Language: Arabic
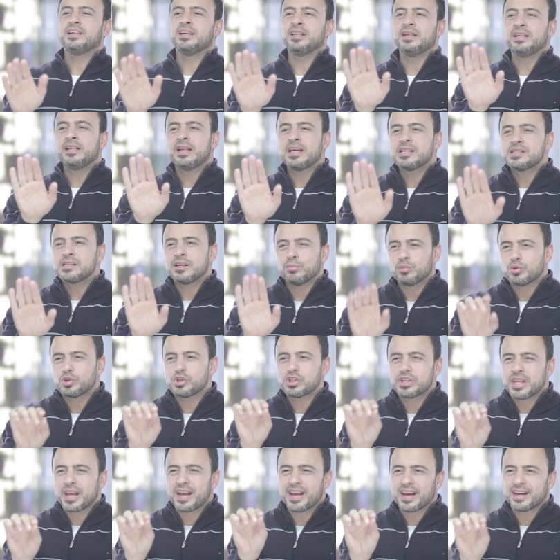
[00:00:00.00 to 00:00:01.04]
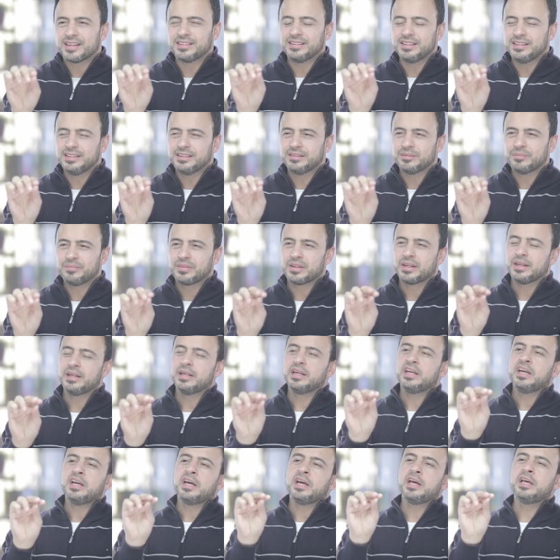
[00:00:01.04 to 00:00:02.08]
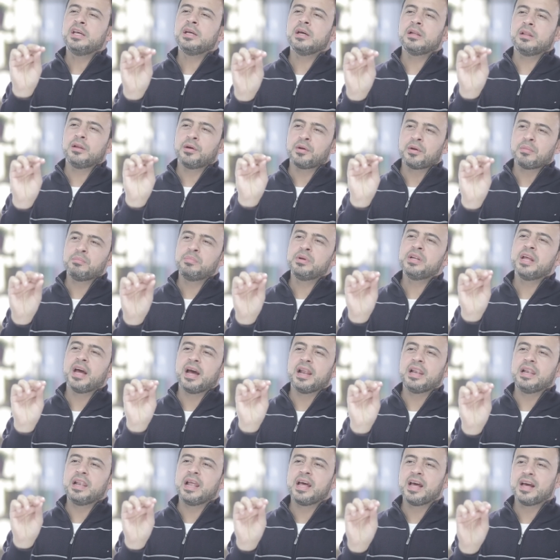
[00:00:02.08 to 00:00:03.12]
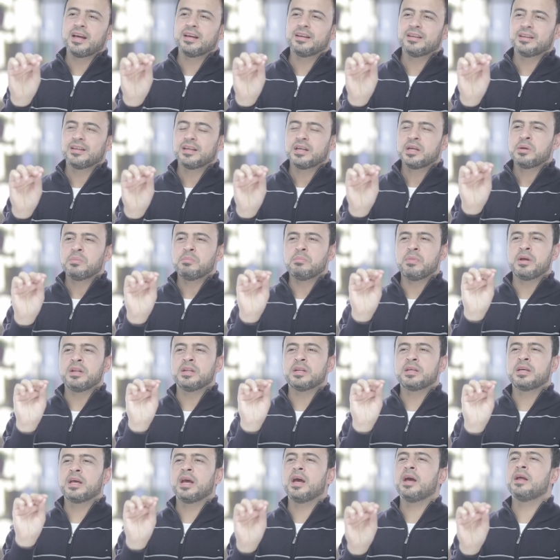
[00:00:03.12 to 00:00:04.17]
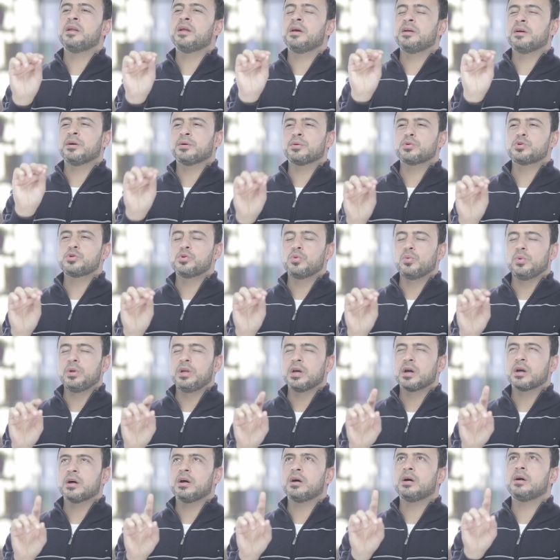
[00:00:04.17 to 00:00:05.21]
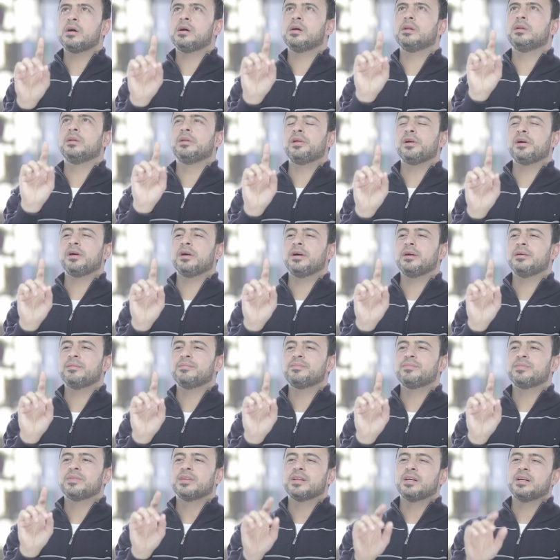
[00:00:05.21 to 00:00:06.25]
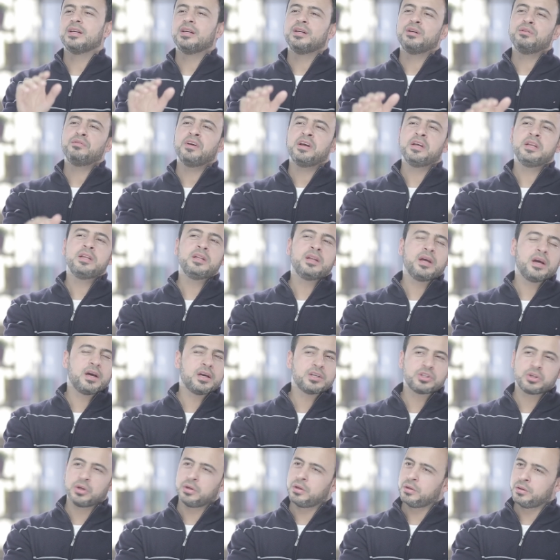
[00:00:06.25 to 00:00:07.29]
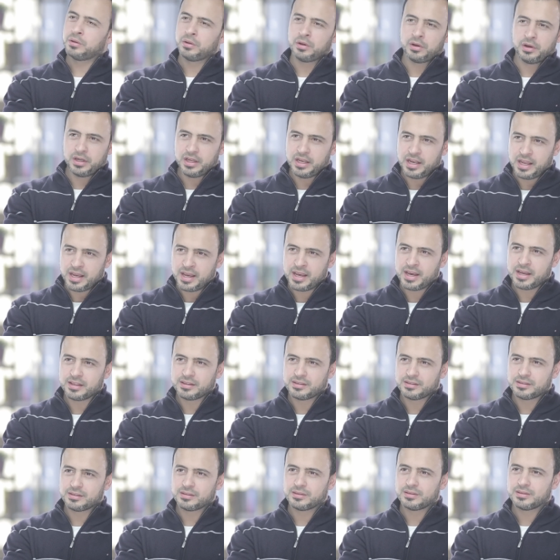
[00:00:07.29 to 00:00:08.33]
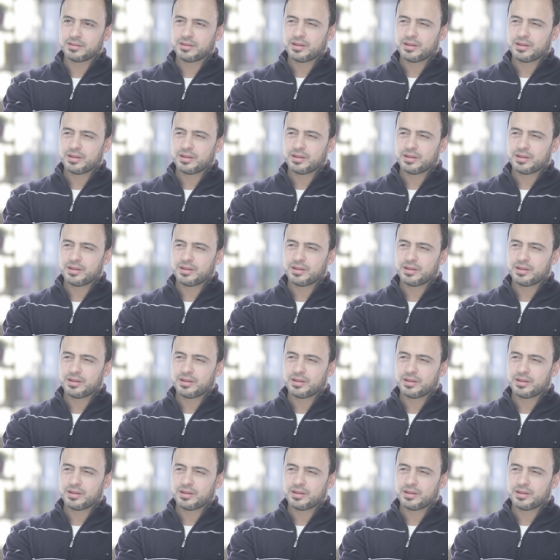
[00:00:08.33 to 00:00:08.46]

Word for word: الناس المشتاقة دي هي اللي ربنا قال لها من كان يرجو لقاء الله فإن أجل الله لآت